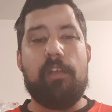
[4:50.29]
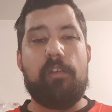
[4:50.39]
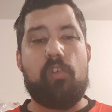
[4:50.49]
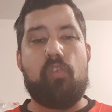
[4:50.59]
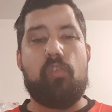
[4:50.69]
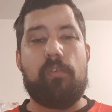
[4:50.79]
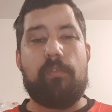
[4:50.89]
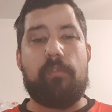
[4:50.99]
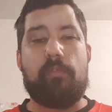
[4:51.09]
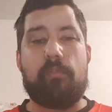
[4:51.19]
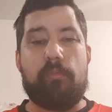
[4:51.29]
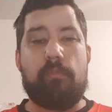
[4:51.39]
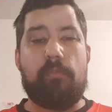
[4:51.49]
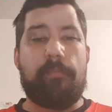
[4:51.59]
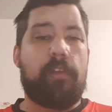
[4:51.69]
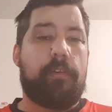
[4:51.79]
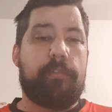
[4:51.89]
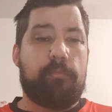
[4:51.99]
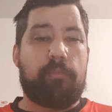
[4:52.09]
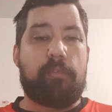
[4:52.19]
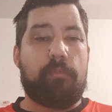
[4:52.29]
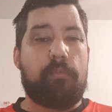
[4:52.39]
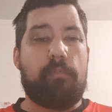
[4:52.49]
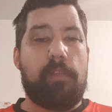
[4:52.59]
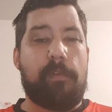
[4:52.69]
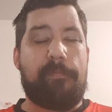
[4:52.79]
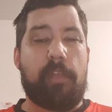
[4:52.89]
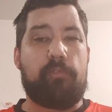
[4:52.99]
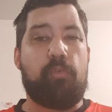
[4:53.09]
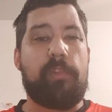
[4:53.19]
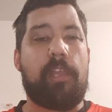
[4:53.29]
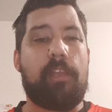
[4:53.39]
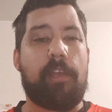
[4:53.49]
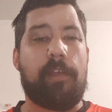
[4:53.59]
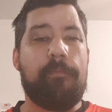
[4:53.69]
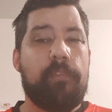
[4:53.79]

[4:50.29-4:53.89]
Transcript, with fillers: voilà, donc il va faire tourner. Hein.